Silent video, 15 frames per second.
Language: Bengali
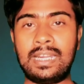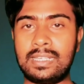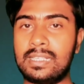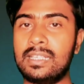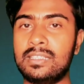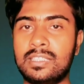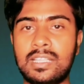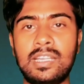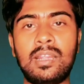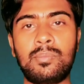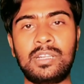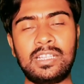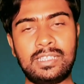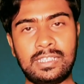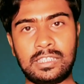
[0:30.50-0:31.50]
আরেকটা স্ক্রিন
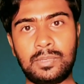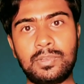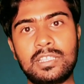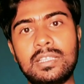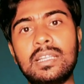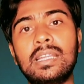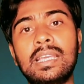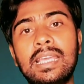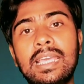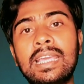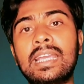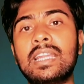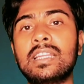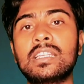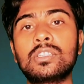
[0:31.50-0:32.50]
আপনারা দেখতে পাচ্ছেন
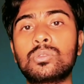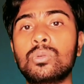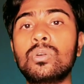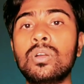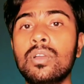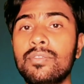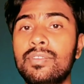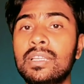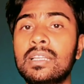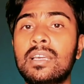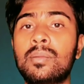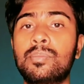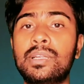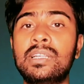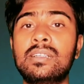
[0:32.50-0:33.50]
এখানে কিন্তু
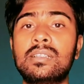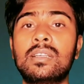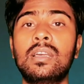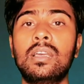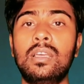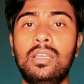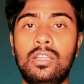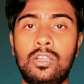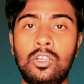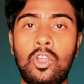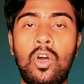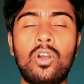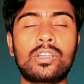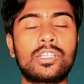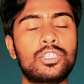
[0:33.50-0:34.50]
ফিঙ্গারপ্রিন্ট
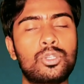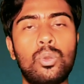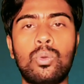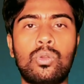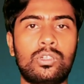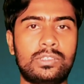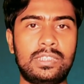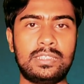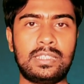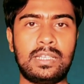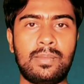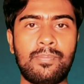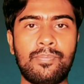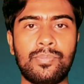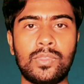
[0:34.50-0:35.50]
লকটি শো করতেছে
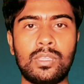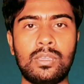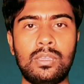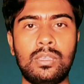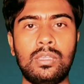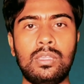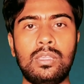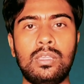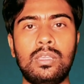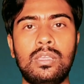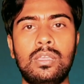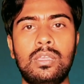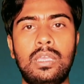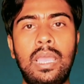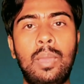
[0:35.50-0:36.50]
না
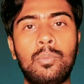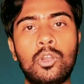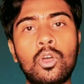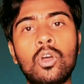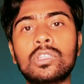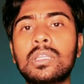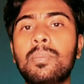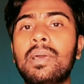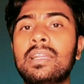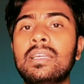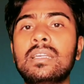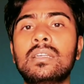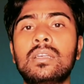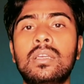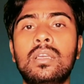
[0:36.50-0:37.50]
এমনও হতে
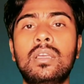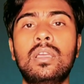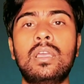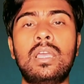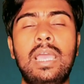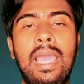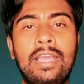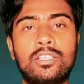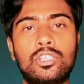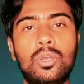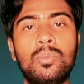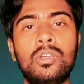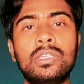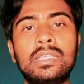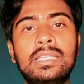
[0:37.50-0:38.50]
পারে এক
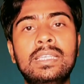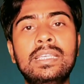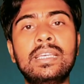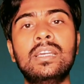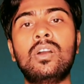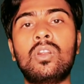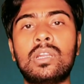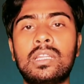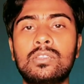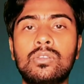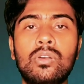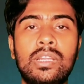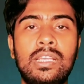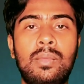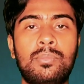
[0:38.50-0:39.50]
সময় গিয়ে হঠাৎ
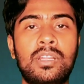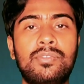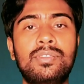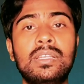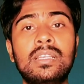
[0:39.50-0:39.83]
করে আপনার